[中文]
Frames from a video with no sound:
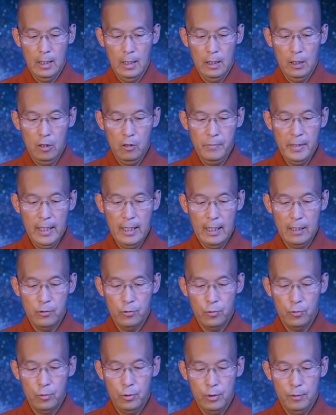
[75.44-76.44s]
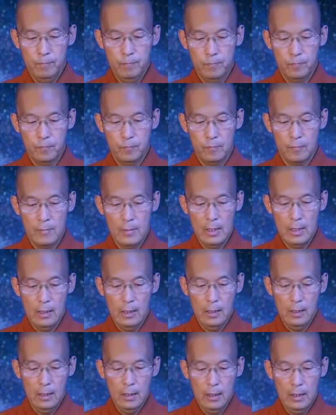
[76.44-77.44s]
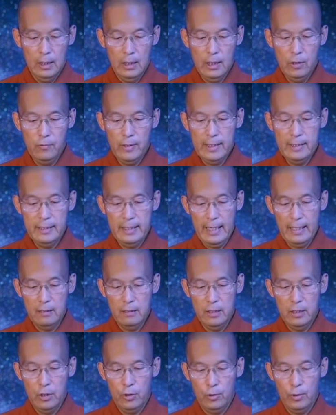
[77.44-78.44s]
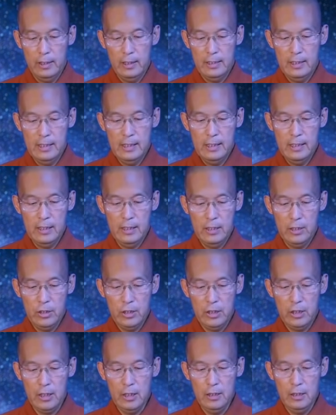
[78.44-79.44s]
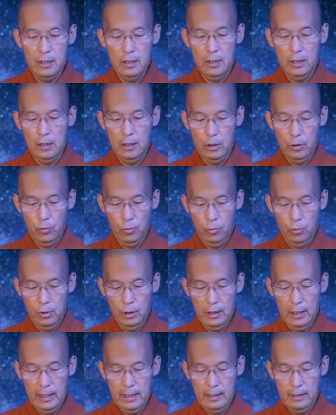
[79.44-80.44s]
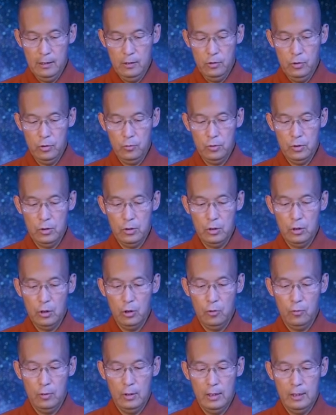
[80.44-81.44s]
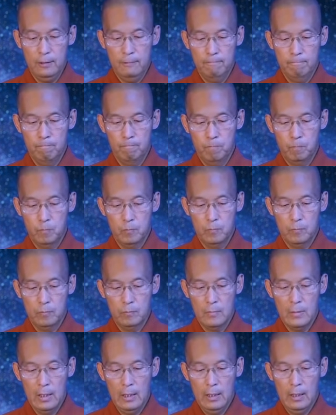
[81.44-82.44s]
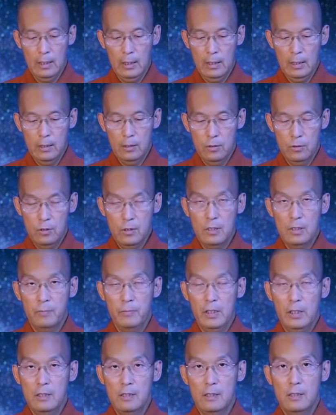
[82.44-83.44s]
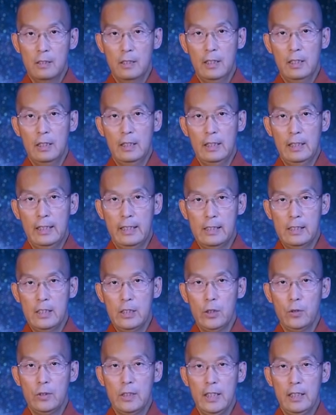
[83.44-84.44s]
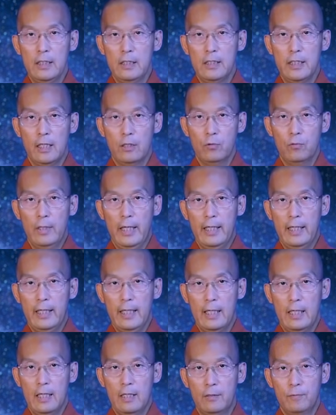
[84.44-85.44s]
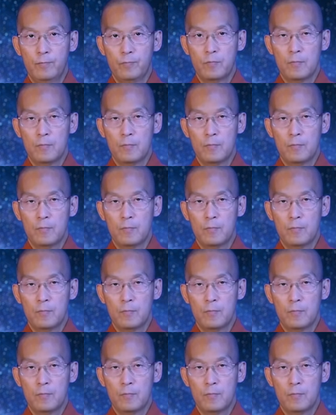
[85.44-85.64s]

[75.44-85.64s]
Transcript: 后面老师说，因为想久了，自己的身体、语言就失控了。这什么意思呢？也是用业的角度来看啊。